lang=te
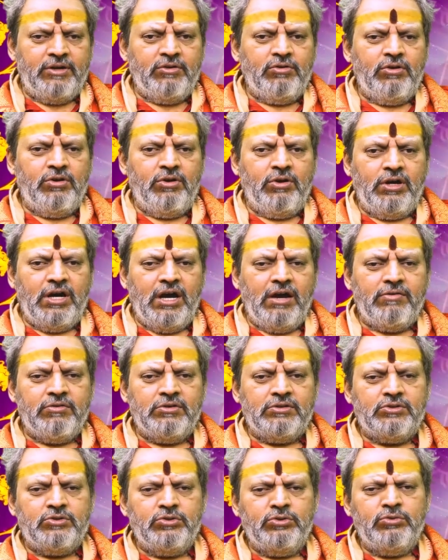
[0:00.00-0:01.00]
పనుల్లో
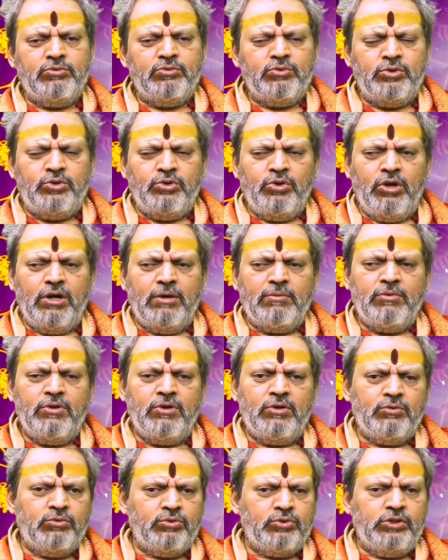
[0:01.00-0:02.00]
కావచ్చు
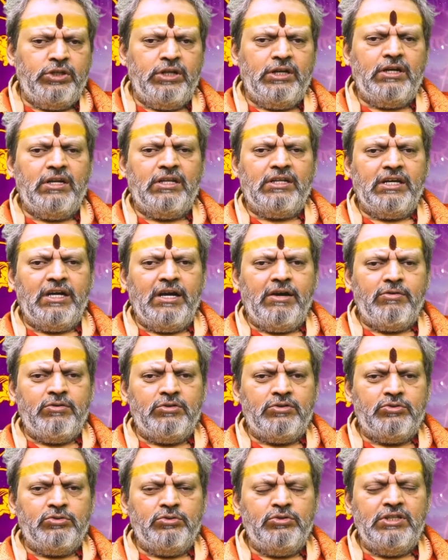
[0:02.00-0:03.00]
ఉద్యోగంలో ఉత్తీర్ణత
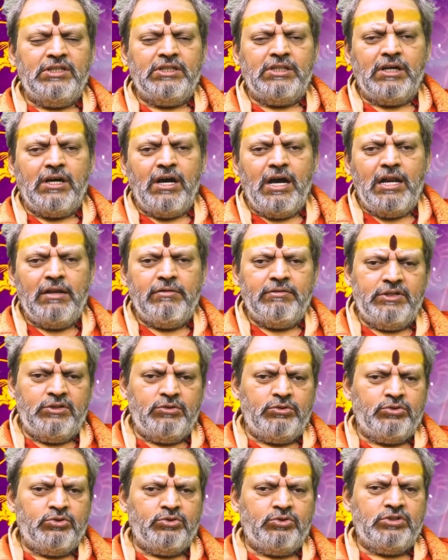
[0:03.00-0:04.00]
కావచ్చు ఇంతకాలం
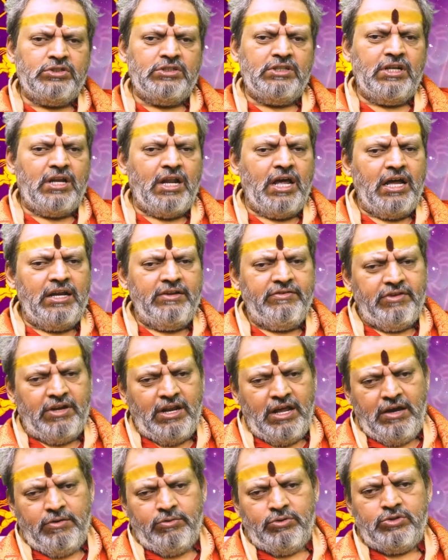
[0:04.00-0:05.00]
ఎదురు చూసింది రానివి
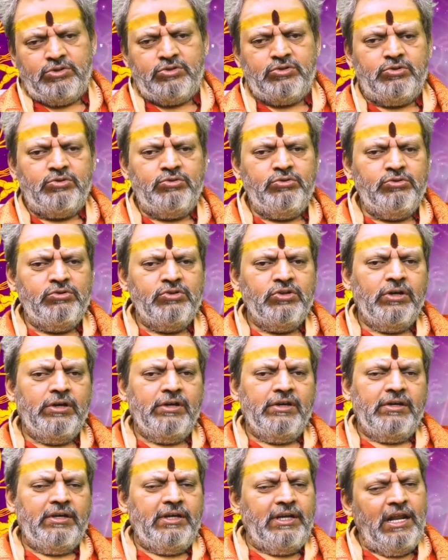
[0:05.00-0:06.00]
రావచ్చును
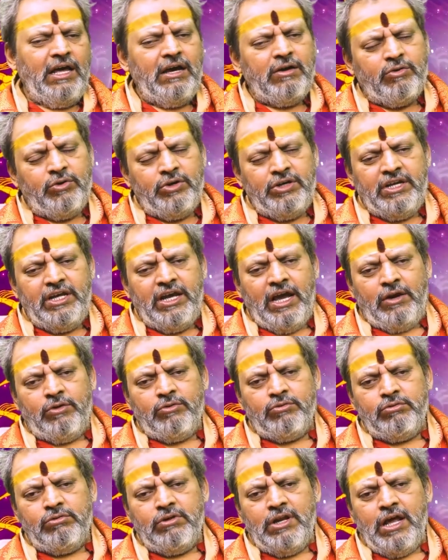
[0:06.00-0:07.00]
ఇలా కొన్ని
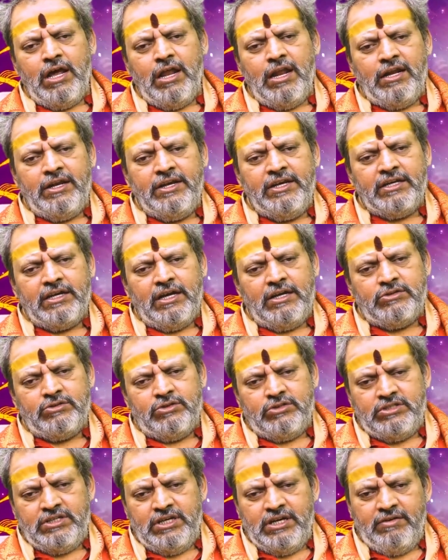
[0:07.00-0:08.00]
అనుకూలాలన్నీ కలిసి
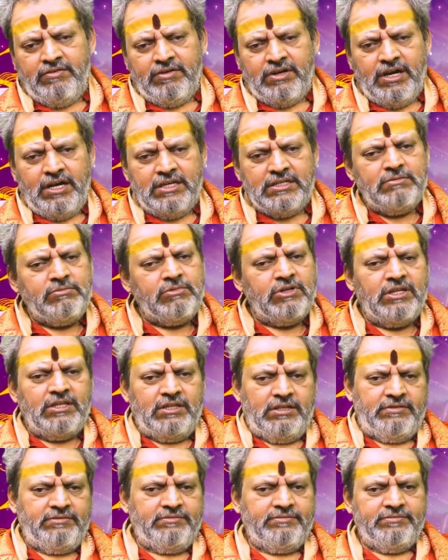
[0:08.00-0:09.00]
వచ్చే అవకాశం
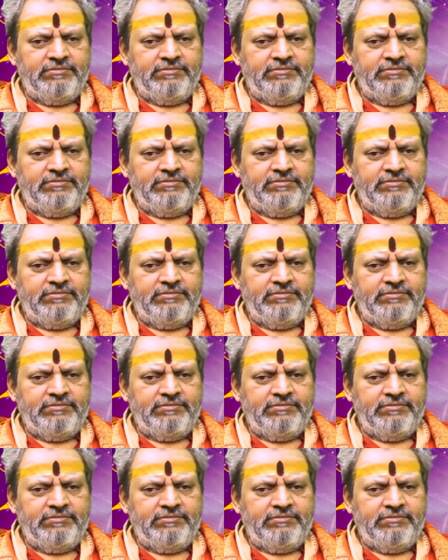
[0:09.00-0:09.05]
ఉన్నది